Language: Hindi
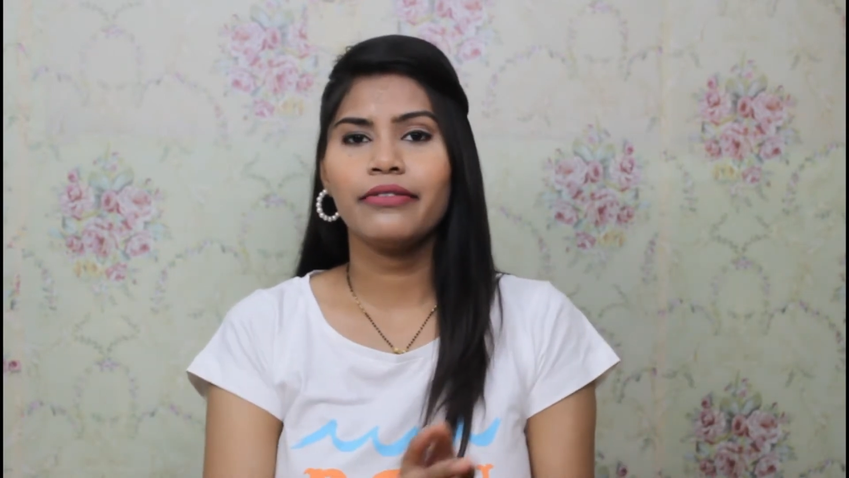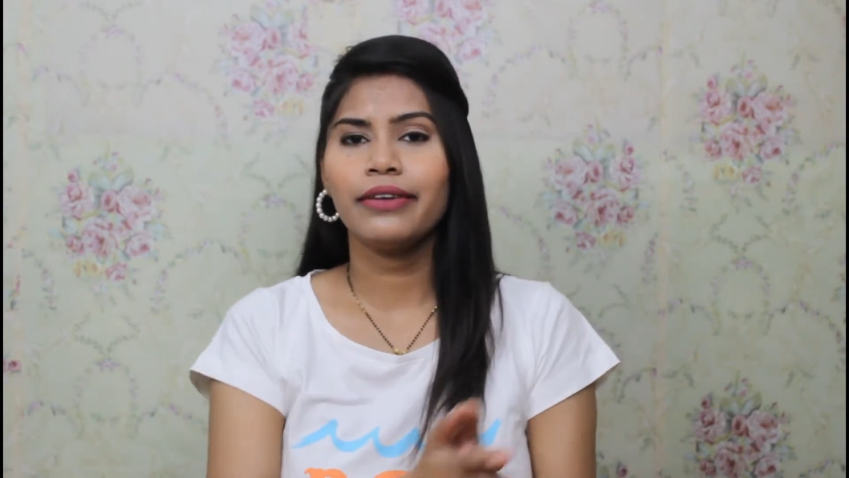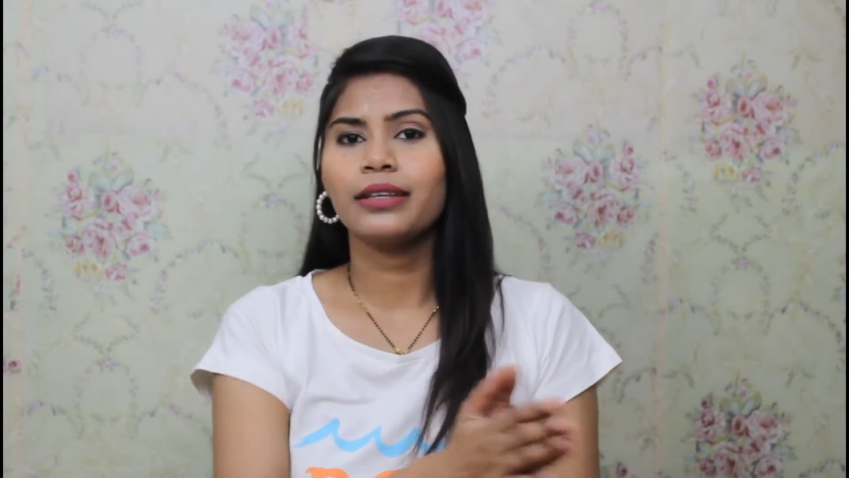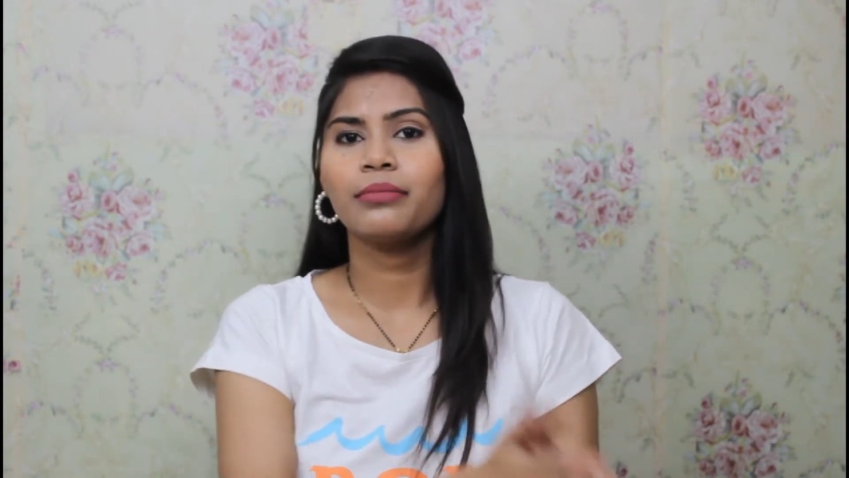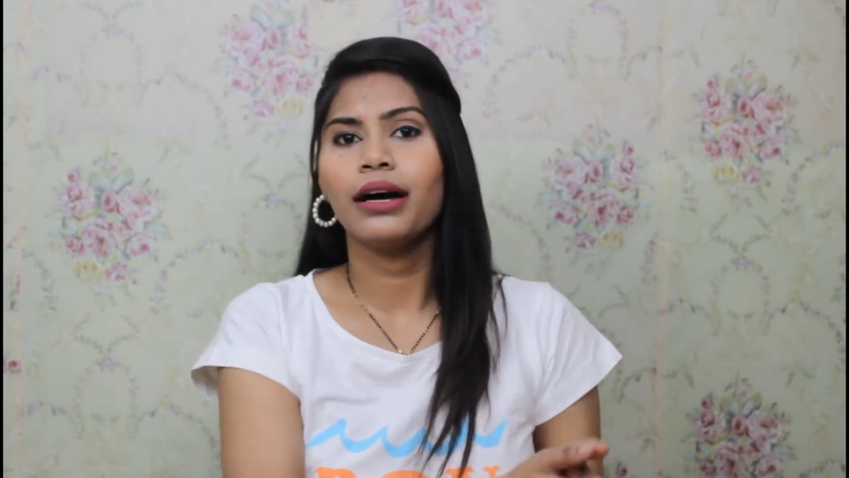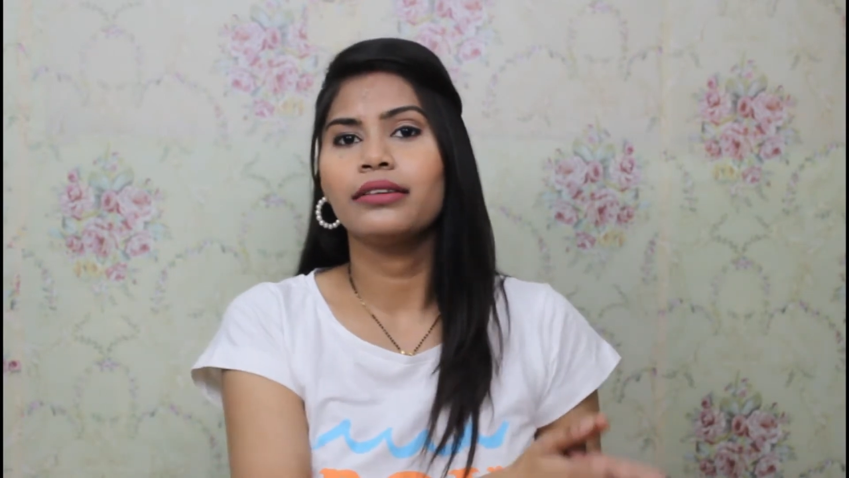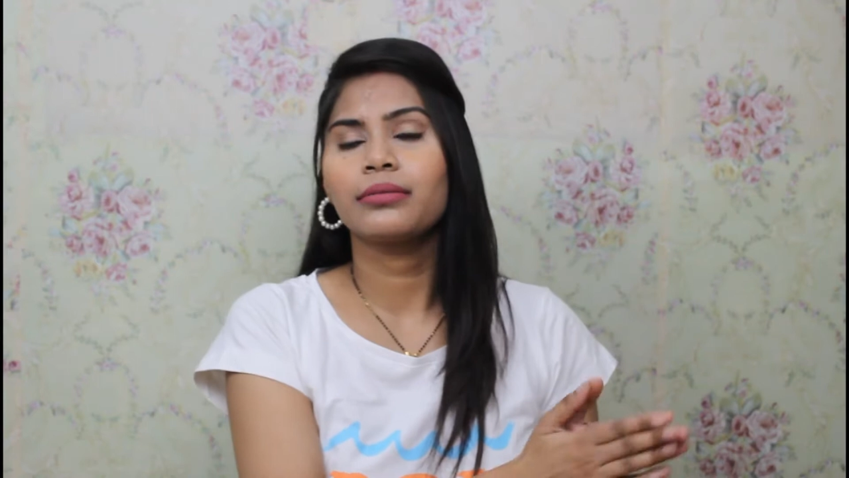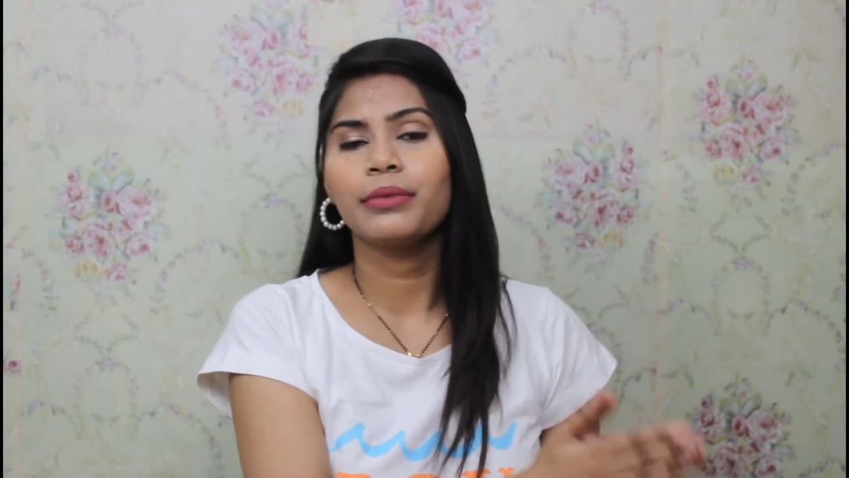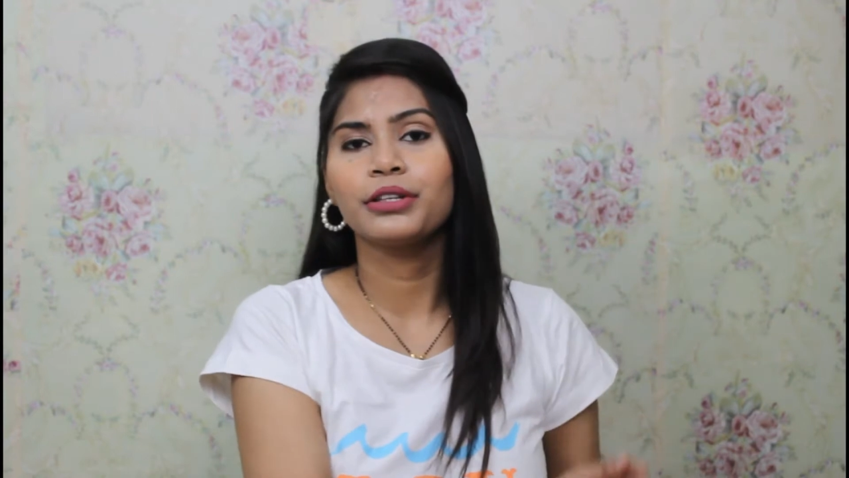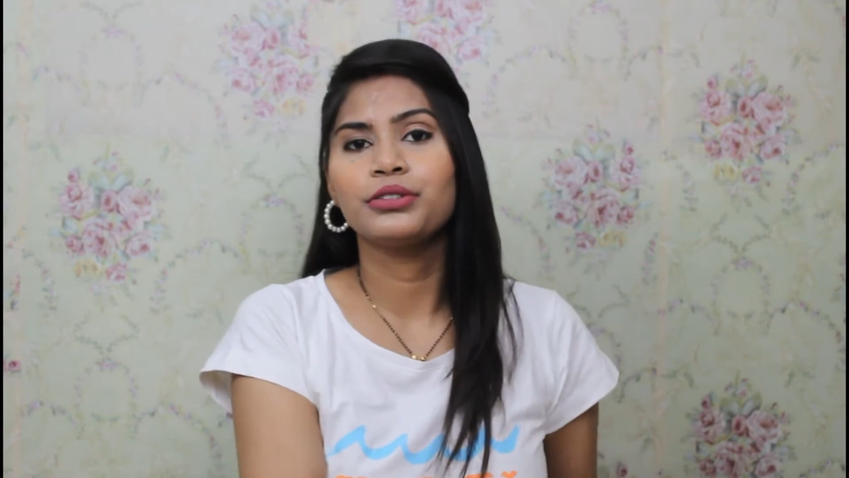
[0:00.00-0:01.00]
फेस
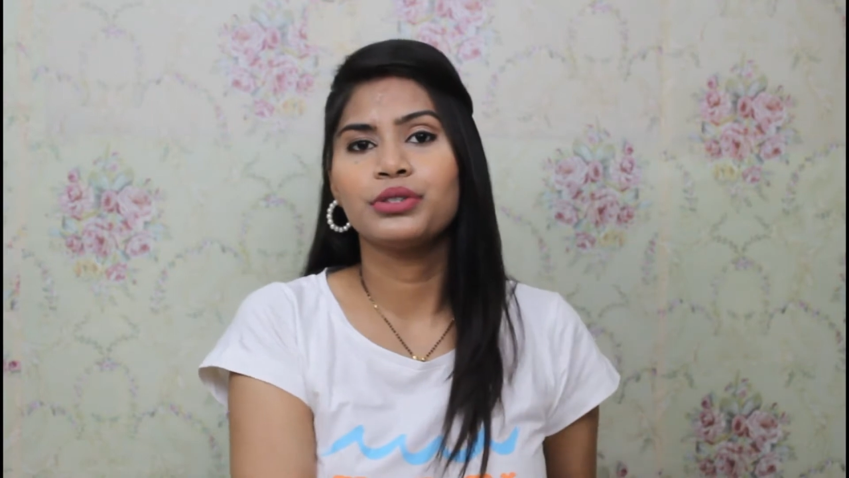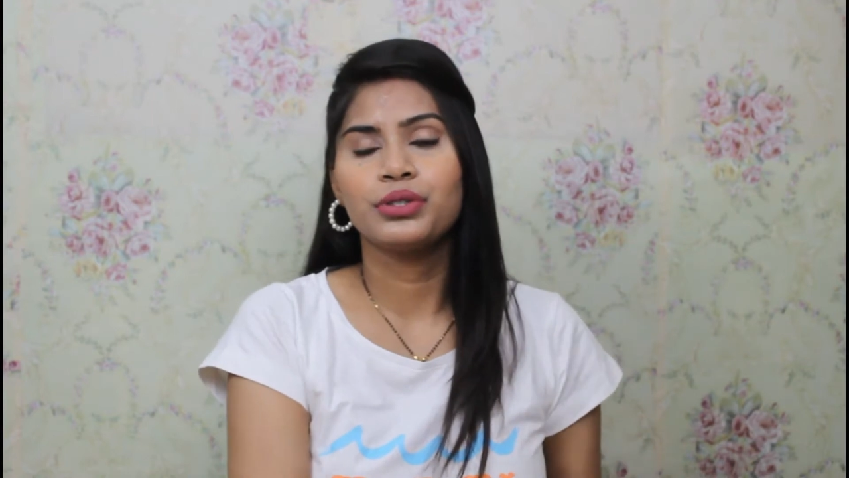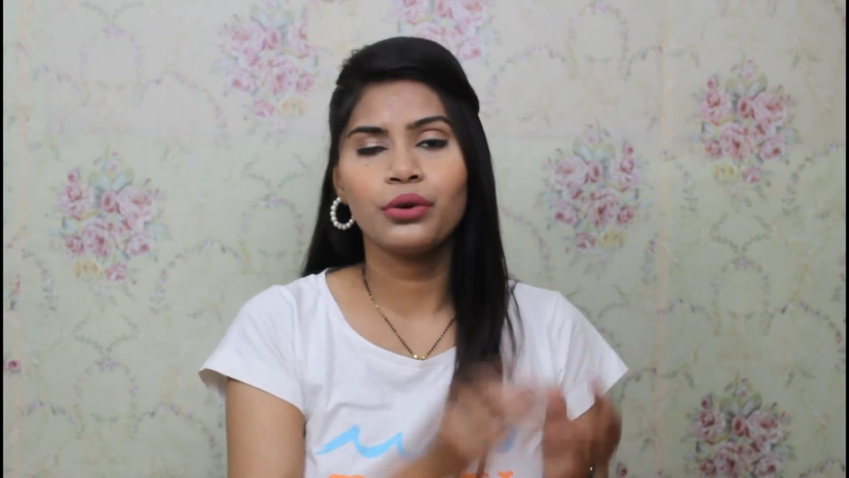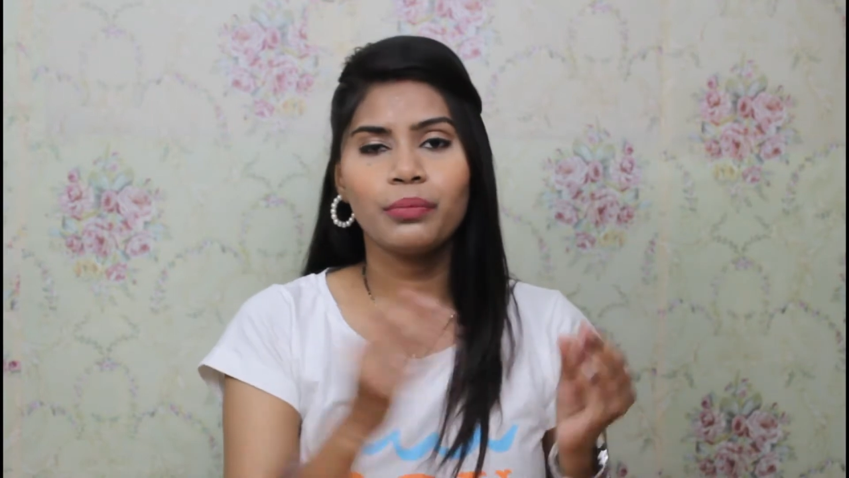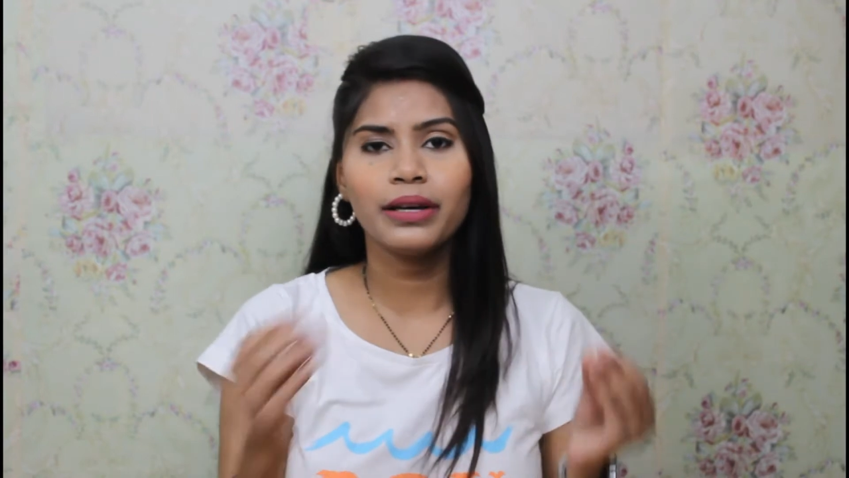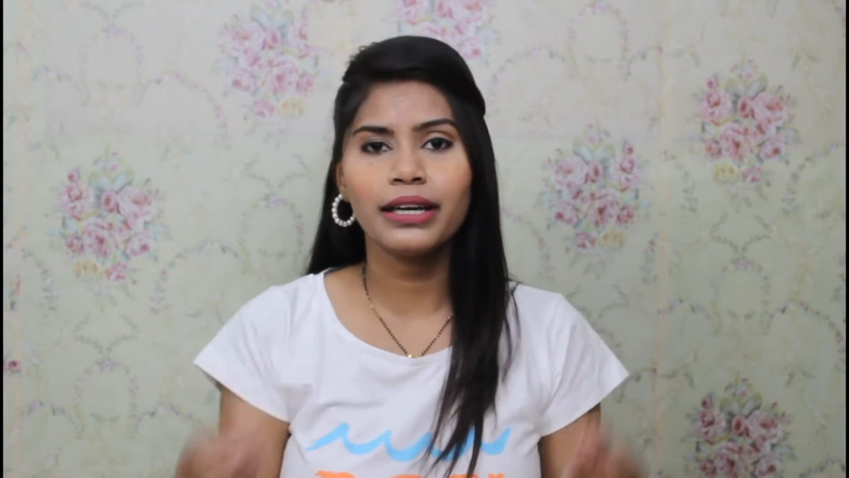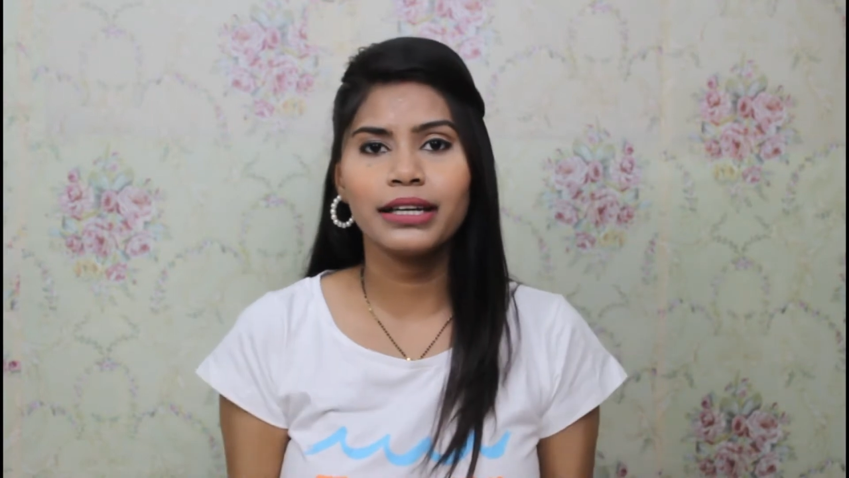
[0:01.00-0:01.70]
मास्क में जो भी